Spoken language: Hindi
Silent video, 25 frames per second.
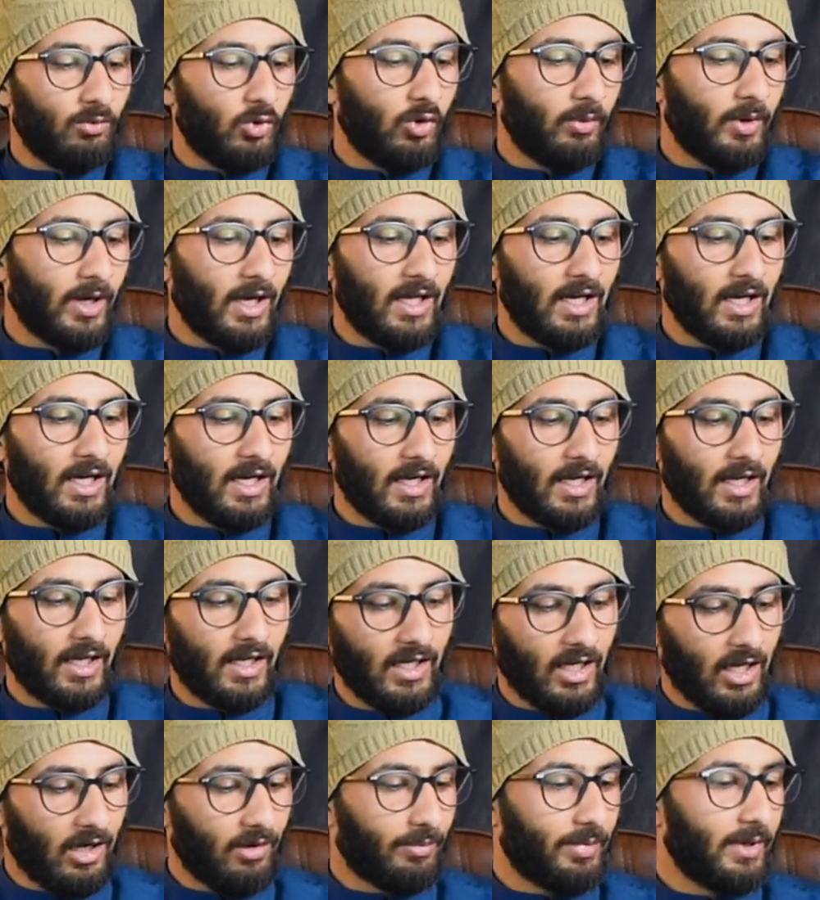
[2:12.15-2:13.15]
मोबाइल आ गया
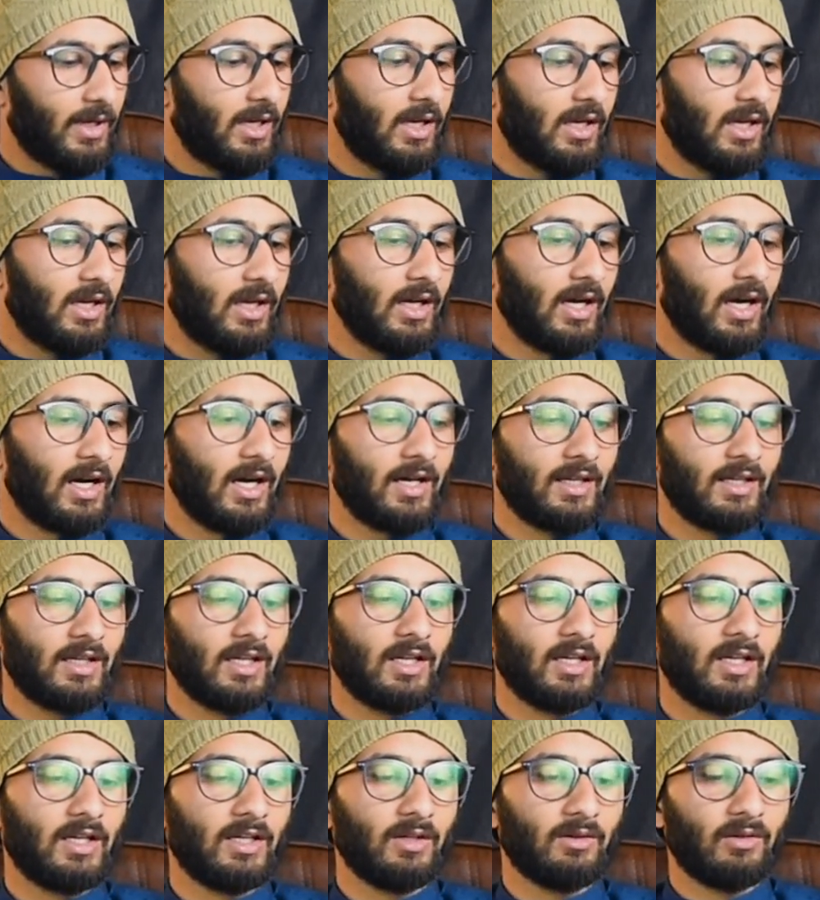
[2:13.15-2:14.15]
यहाँ पे आ,
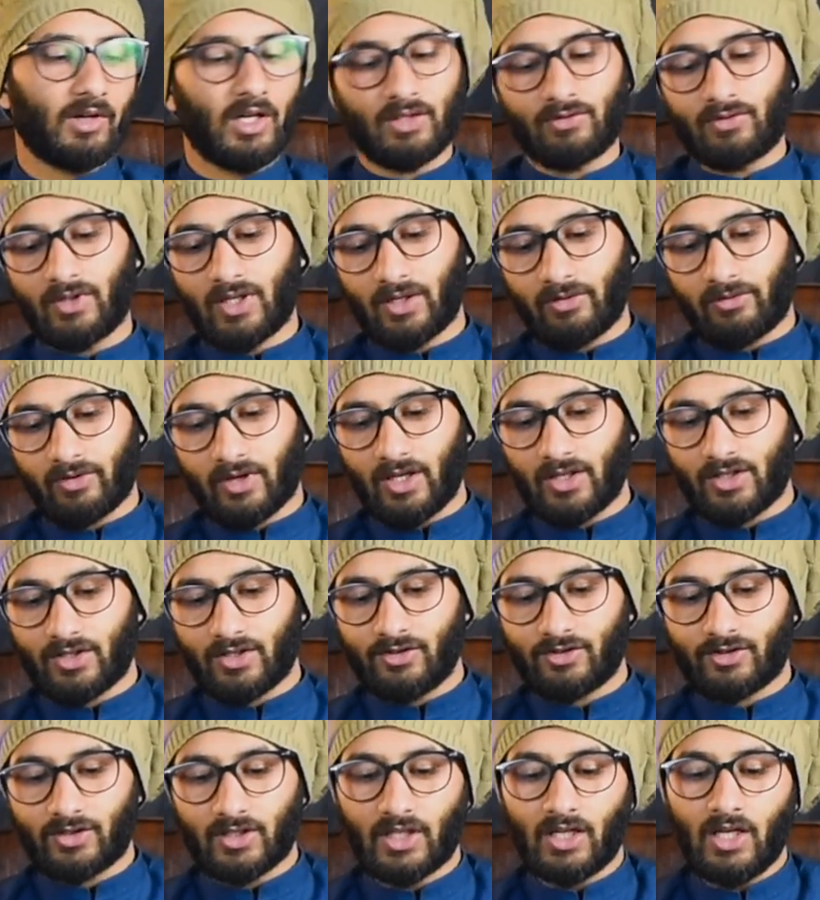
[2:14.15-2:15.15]
ये डिवाइस
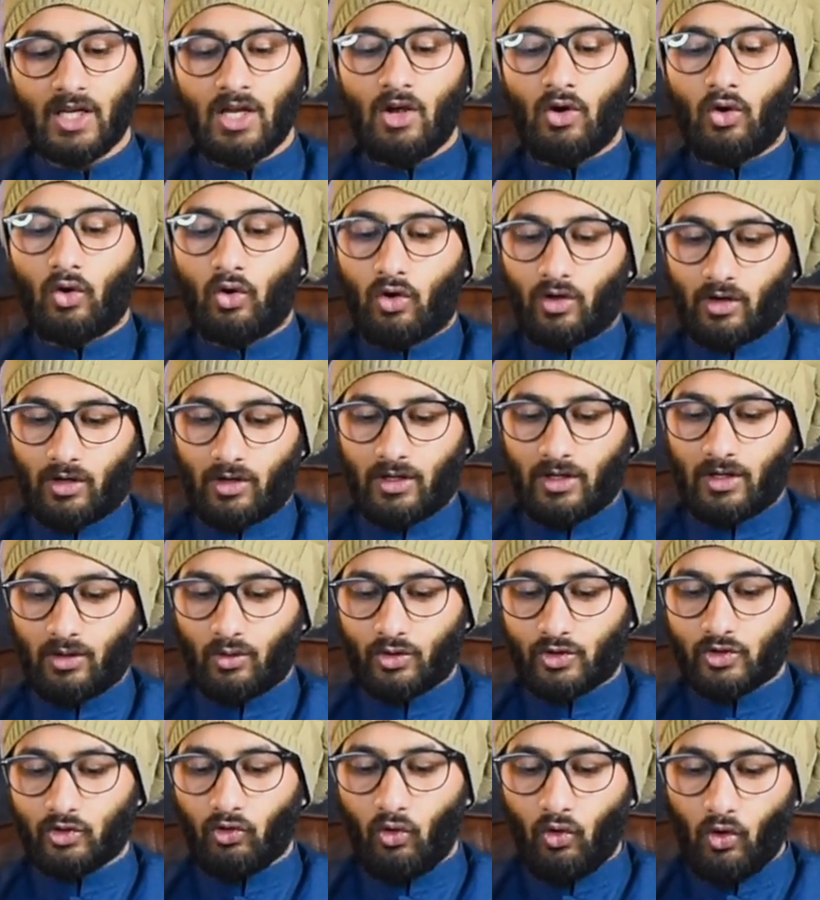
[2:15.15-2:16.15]
वेरिफिकेशन थी और
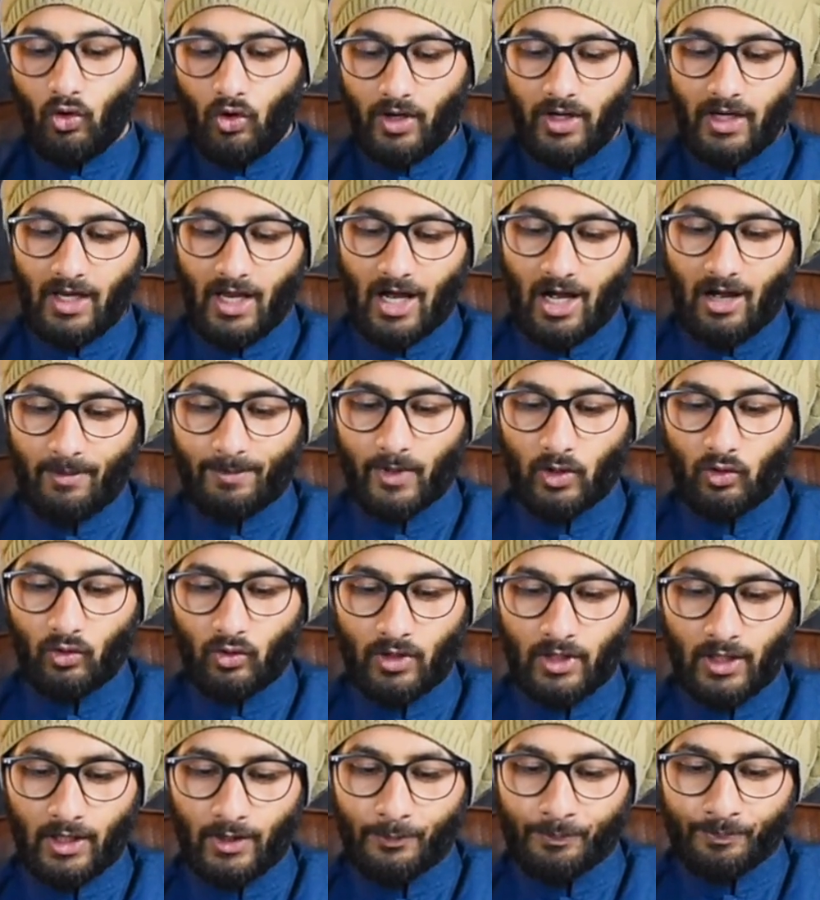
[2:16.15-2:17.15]
कुछ और यहाँ पे
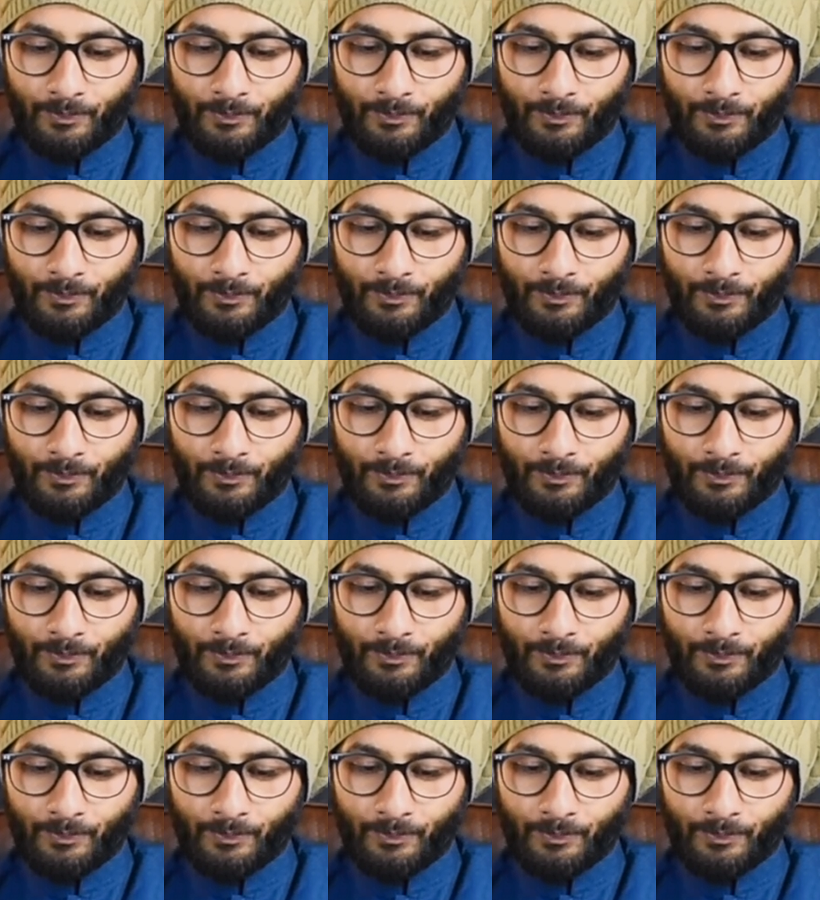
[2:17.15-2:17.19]
इन्होंने